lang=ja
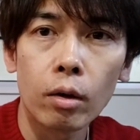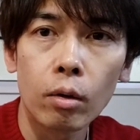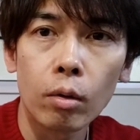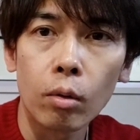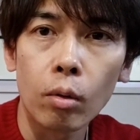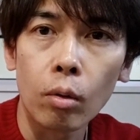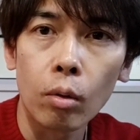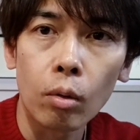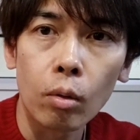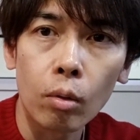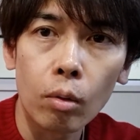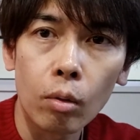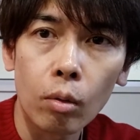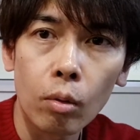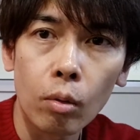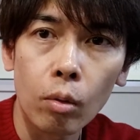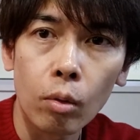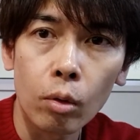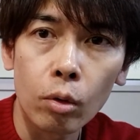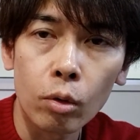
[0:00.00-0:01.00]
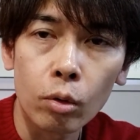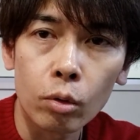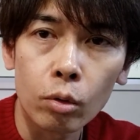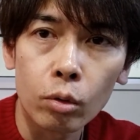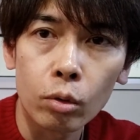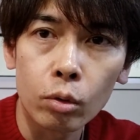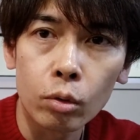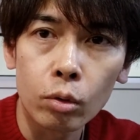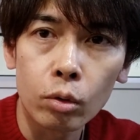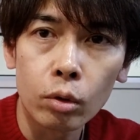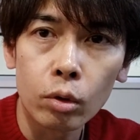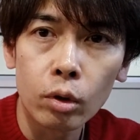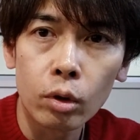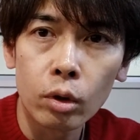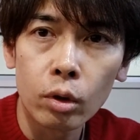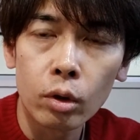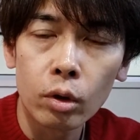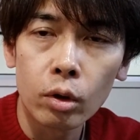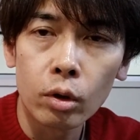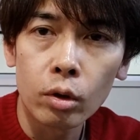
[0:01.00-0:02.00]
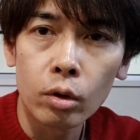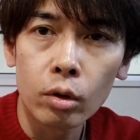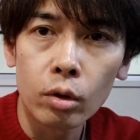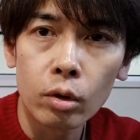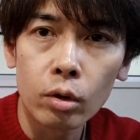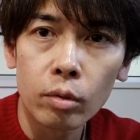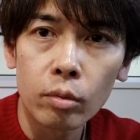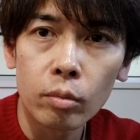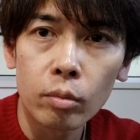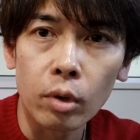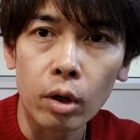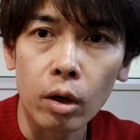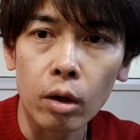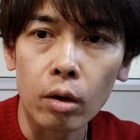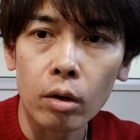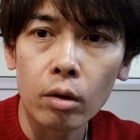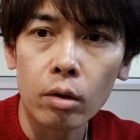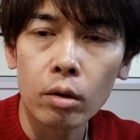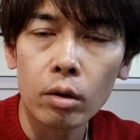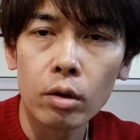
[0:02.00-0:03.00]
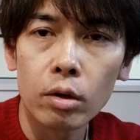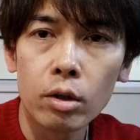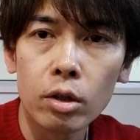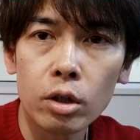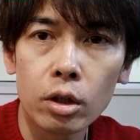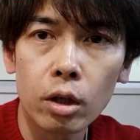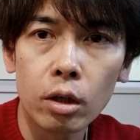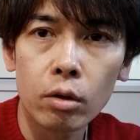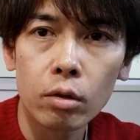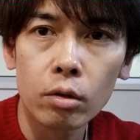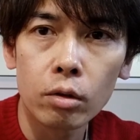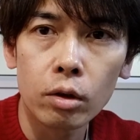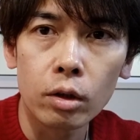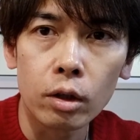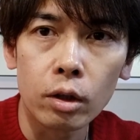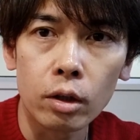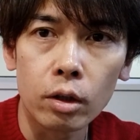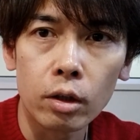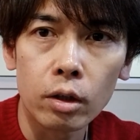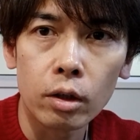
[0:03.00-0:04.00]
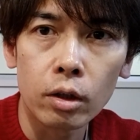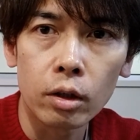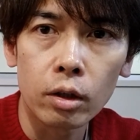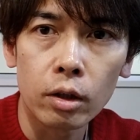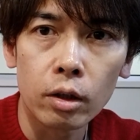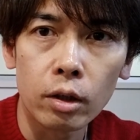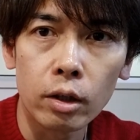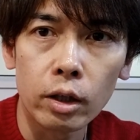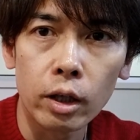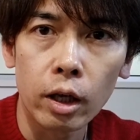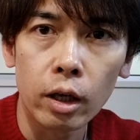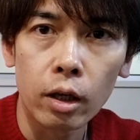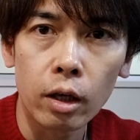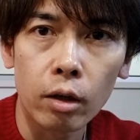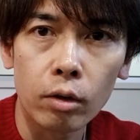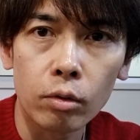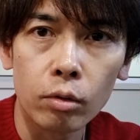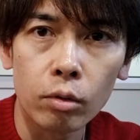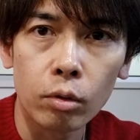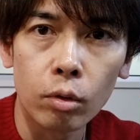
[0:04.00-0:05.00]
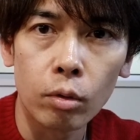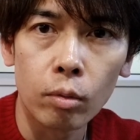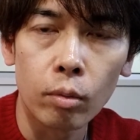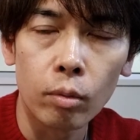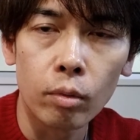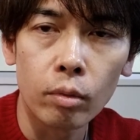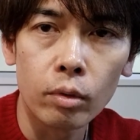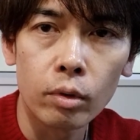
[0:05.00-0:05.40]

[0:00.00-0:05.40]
こうこういうまあ四角いイヤカフを